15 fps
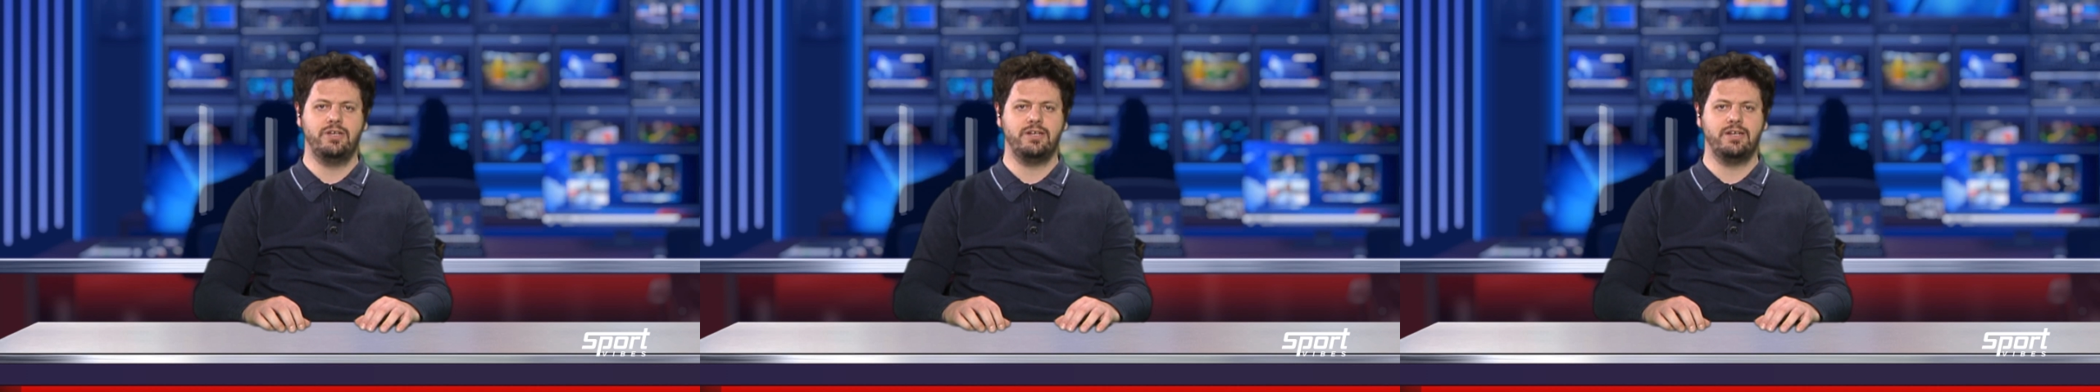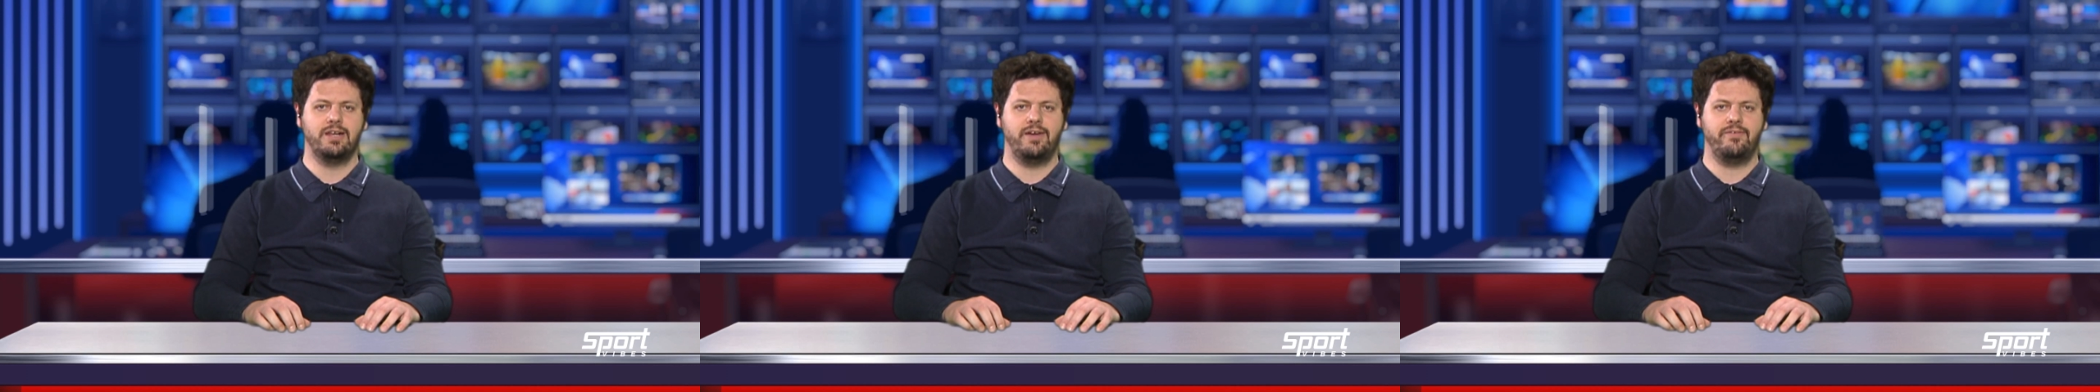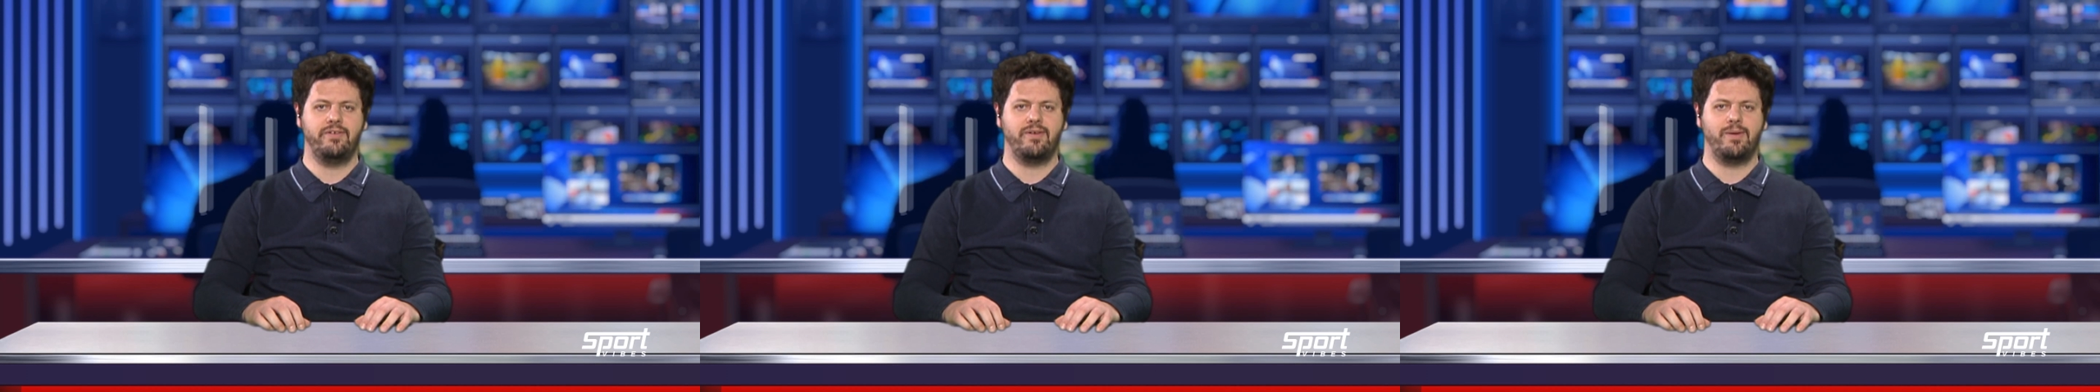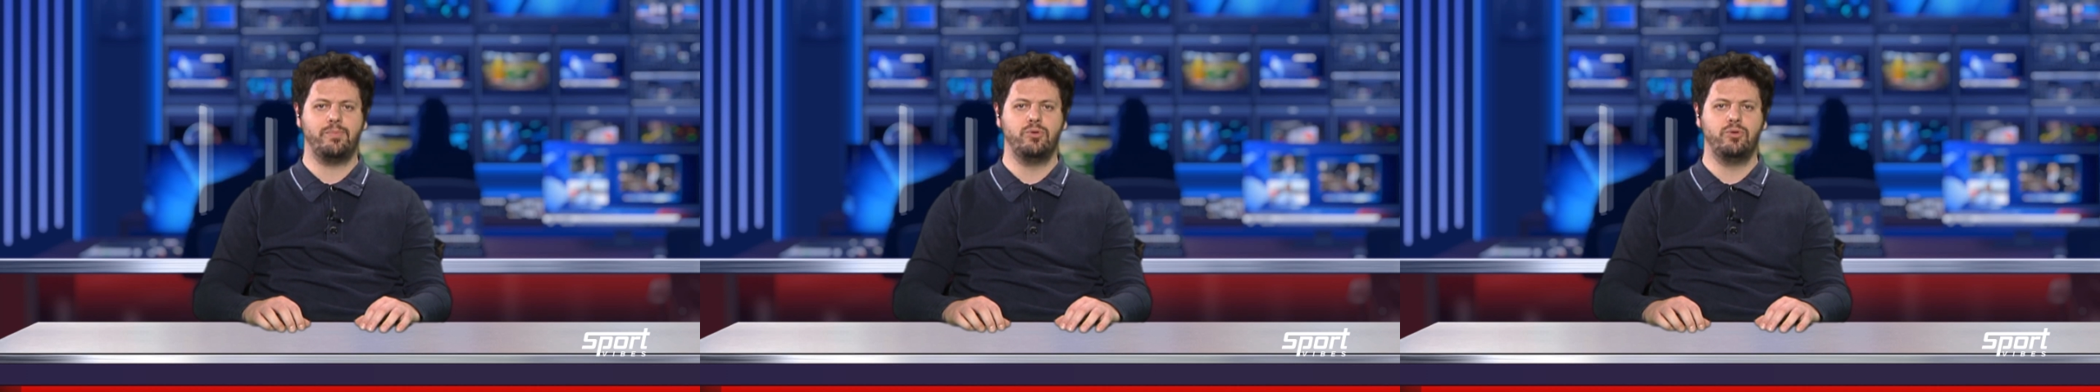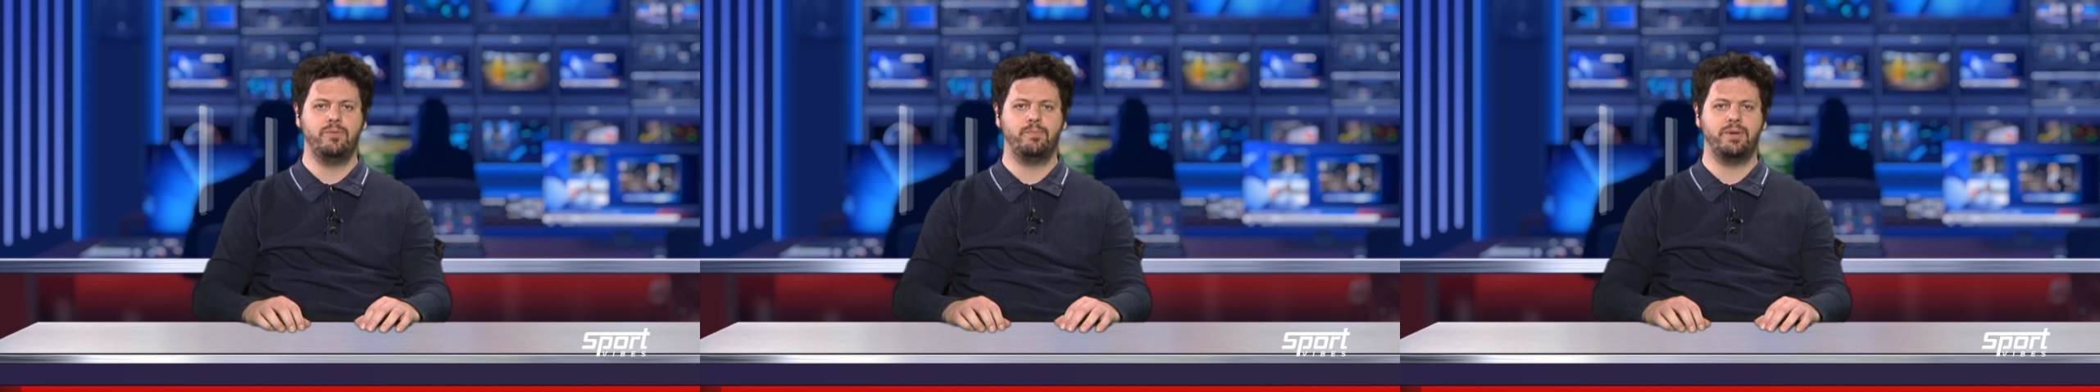League l'aveva
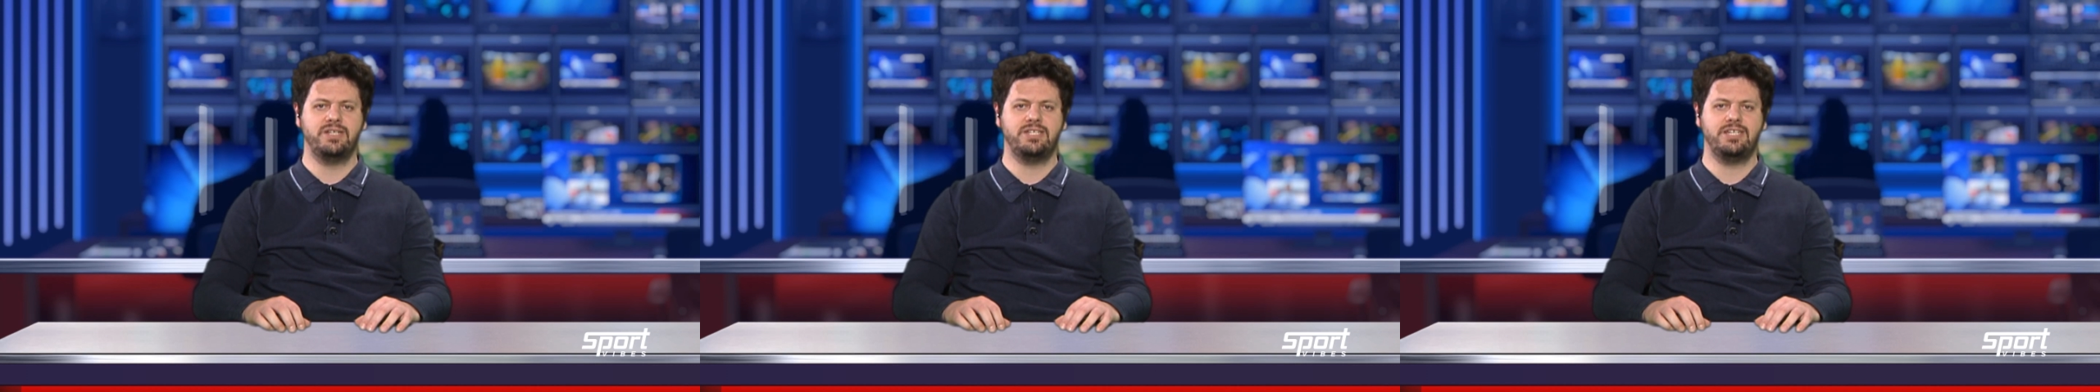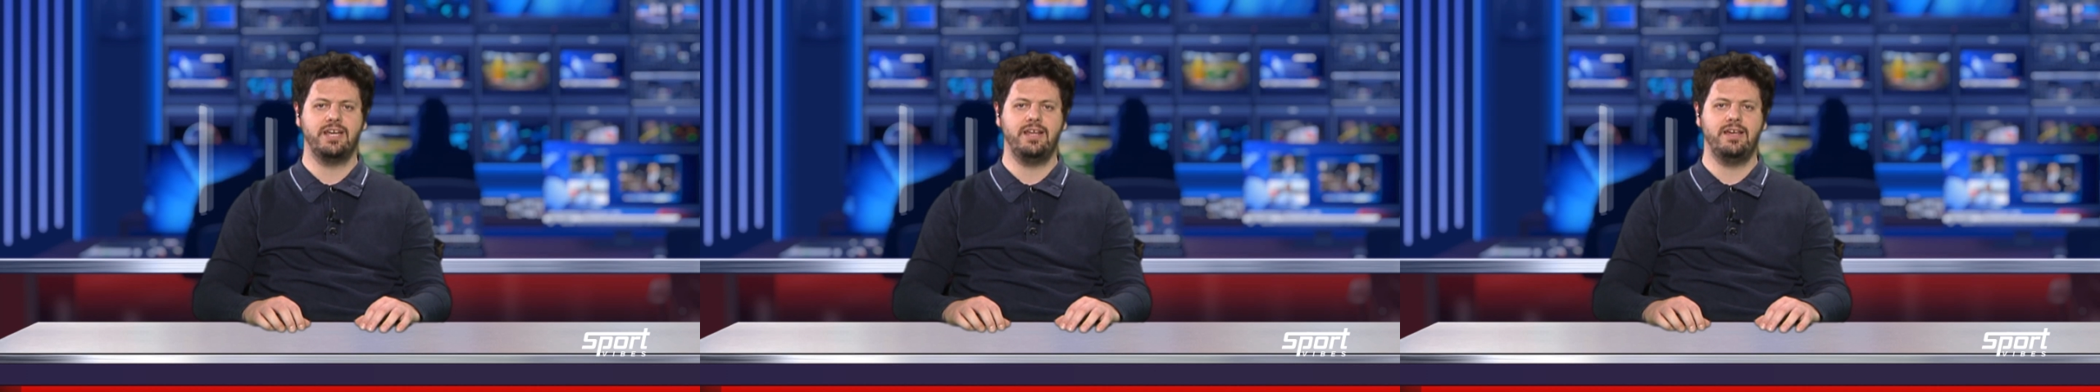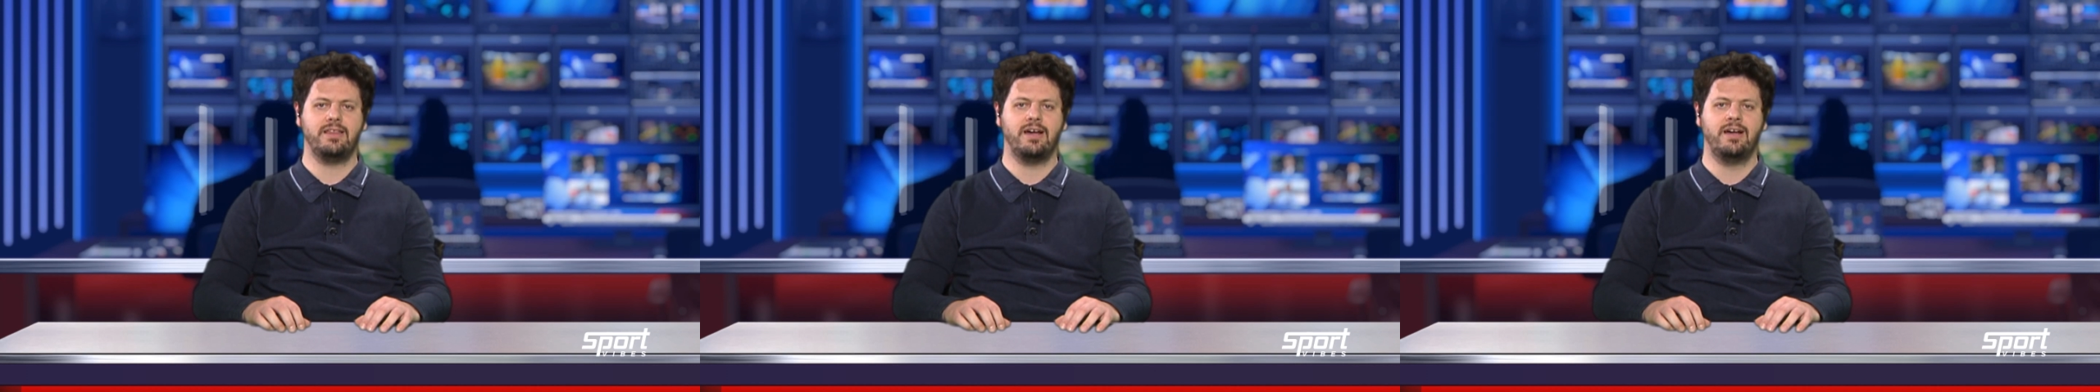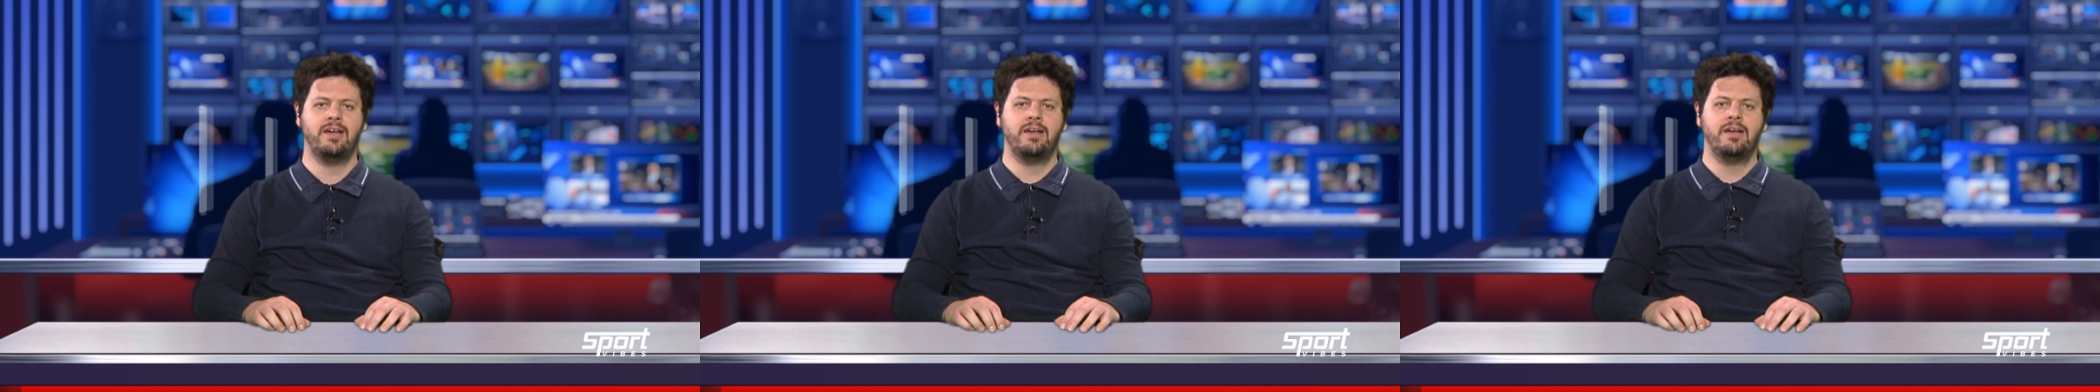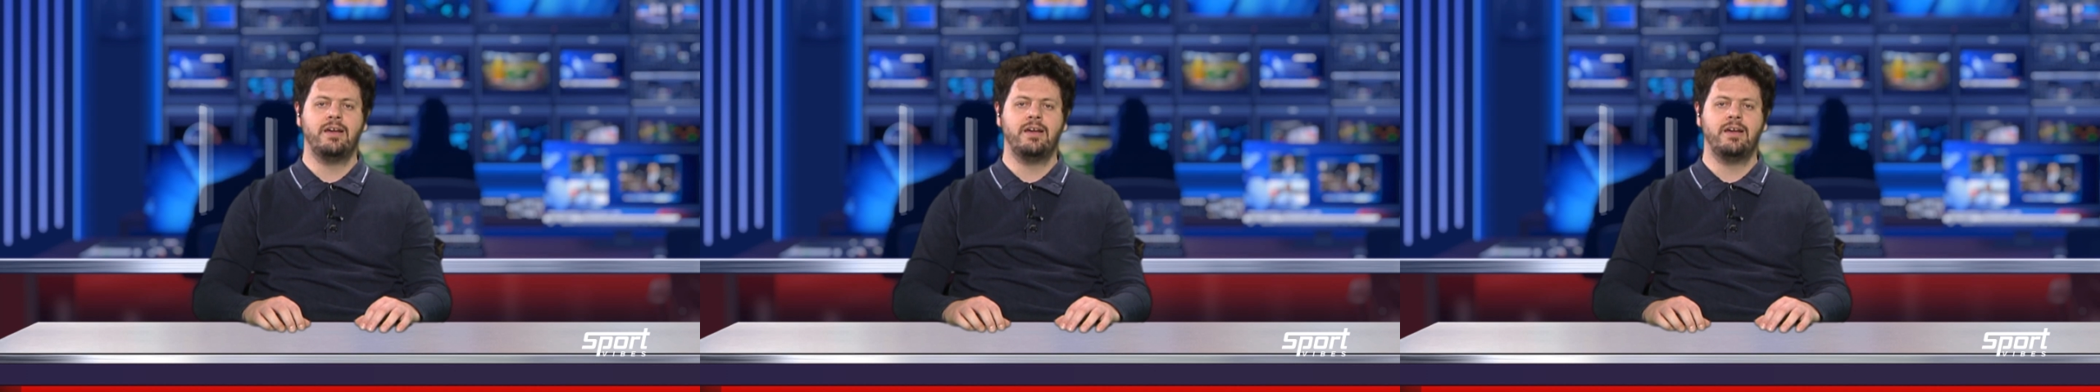più impensierita